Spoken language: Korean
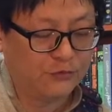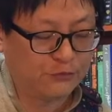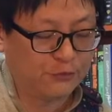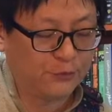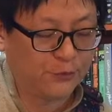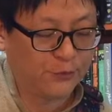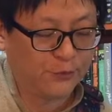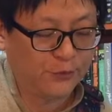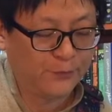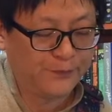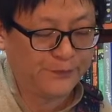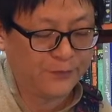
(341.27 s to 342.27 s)
6도
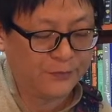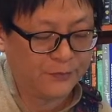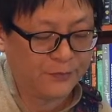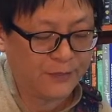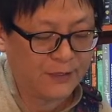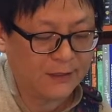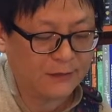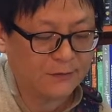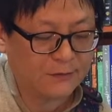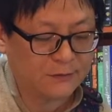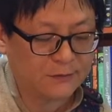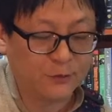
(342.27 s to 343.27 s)

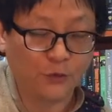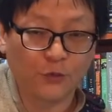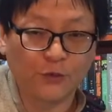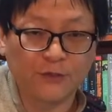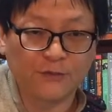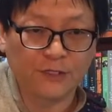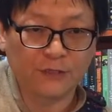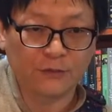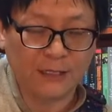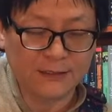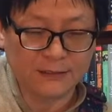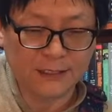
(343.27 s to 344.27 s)
이런 음들을
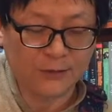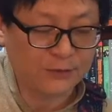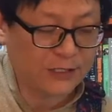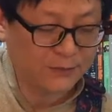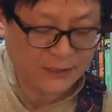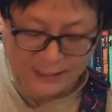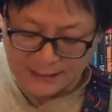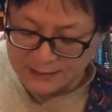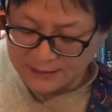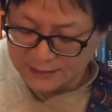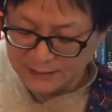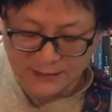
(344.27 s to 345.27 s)
사용을 합니다.
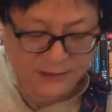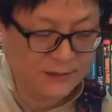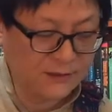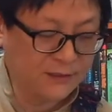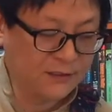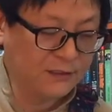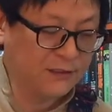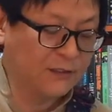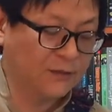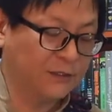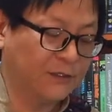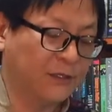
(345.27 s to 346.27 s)

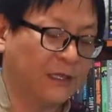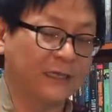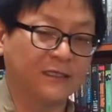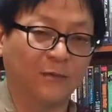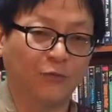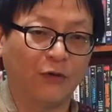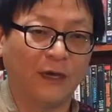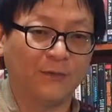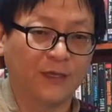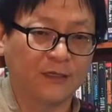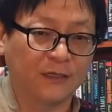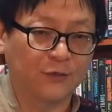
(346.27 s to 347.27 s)
근음은 항상
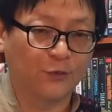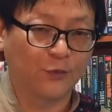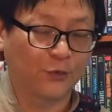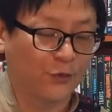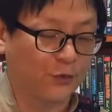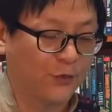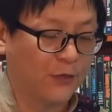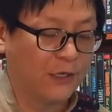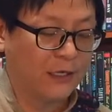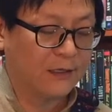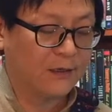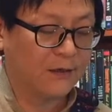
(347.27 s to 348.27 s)
포함되는 게 좋고요.
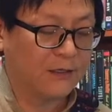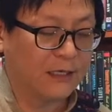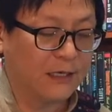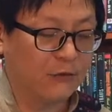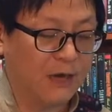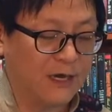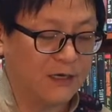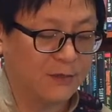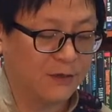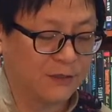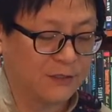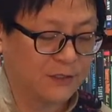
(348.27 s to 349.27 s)
거기에 화음이
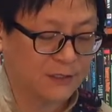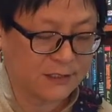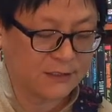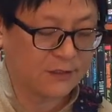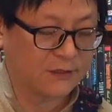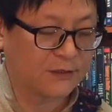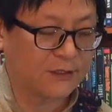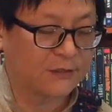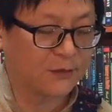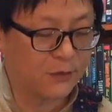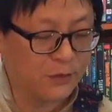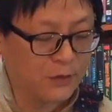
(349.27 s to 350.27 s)
얹어지는 거죠.
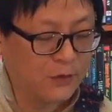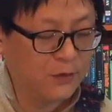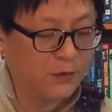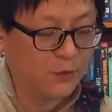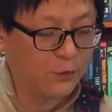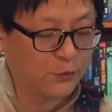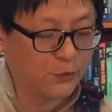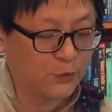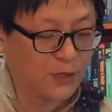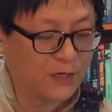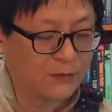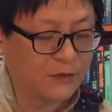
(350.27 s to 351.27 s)
그래서 5도
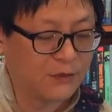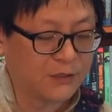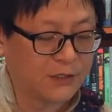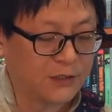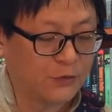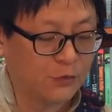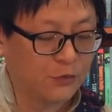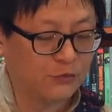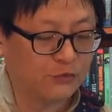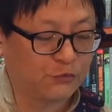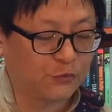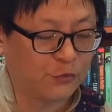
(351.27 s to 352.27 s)
화음을 얹고
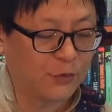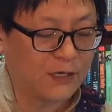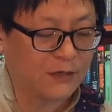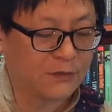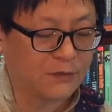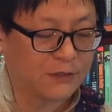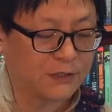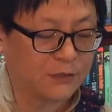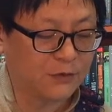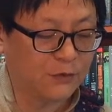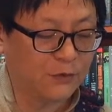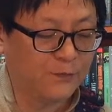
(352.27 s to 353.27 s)
6도 화음을
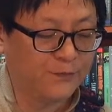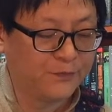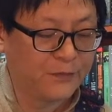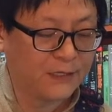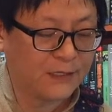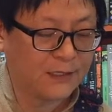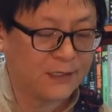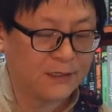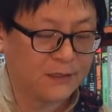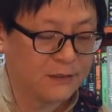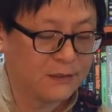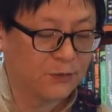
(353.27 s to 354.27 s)
얹고 예,
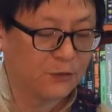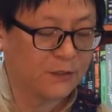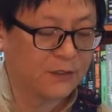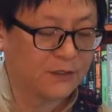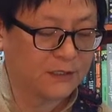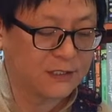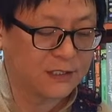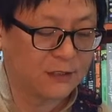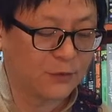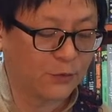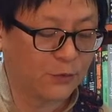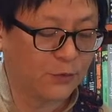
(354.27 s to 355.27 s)
도미넌트
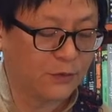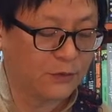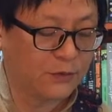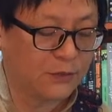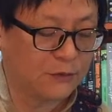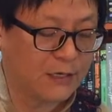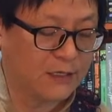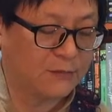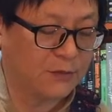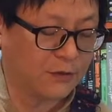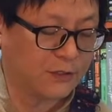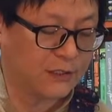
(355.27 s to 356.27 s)
7도 예, 화음을
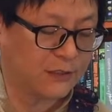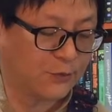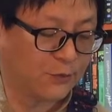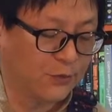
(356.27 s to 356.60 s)
얹고